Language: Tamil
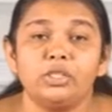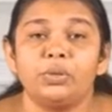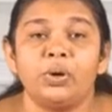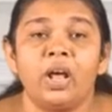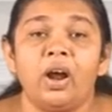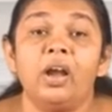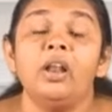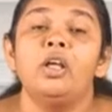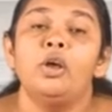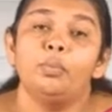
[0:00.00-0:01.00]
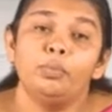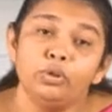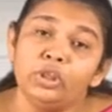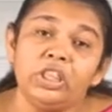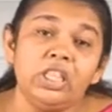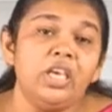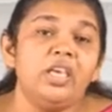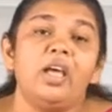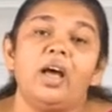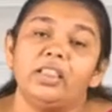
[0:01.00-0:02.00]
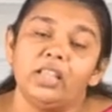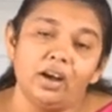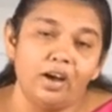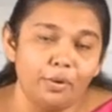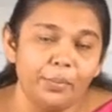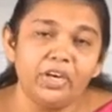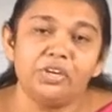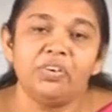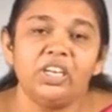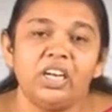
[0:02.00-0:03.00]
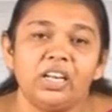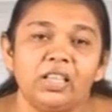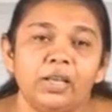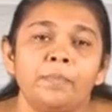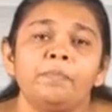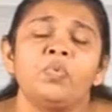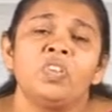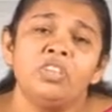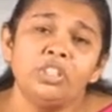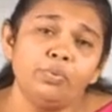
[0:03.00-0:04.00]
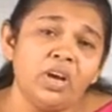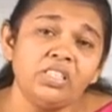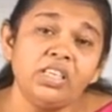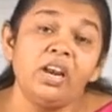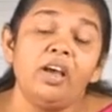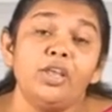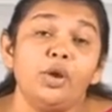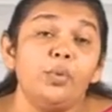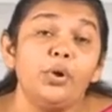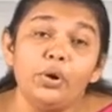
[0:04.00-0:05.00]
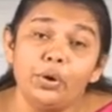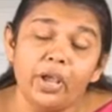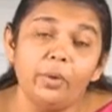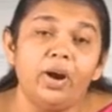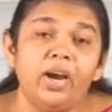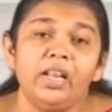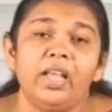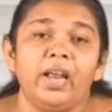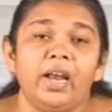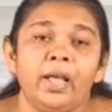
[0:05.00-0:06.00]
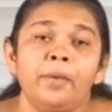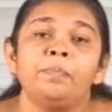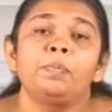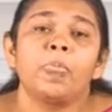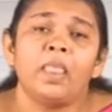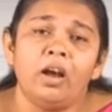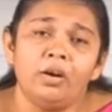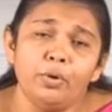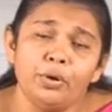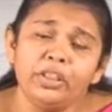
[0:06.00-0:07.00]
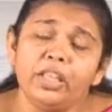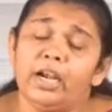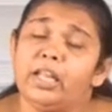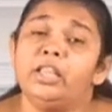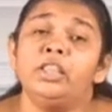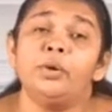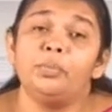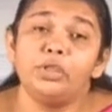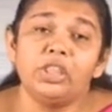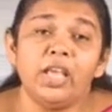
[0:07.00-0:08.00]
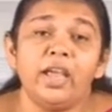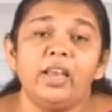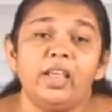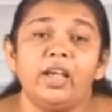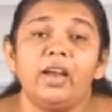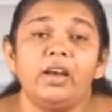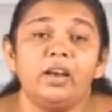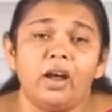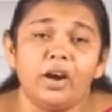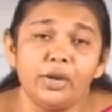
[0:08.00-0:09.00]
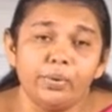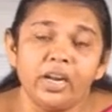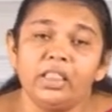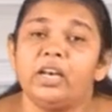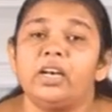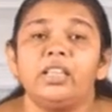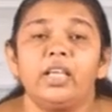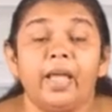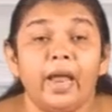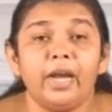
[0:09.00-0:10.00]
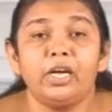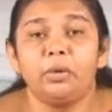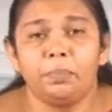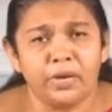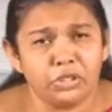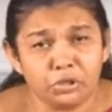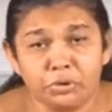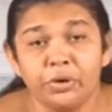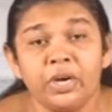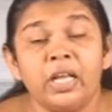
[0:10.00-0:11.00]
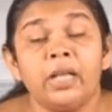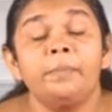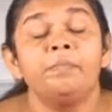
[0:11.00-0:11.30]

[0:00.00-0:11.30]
என்று சொன்னால் புத்தி அந்தகாரப்பட்டு விடுகிறது விசுவாசிகளாகிய உங்களுடைய வாழ்க்கையில ஒரு தெளிந்த புத்தியை நீங்கள் ஆண்டவரிடத்திலிருந்து கேட்டு பெற்றுக்கொண்டு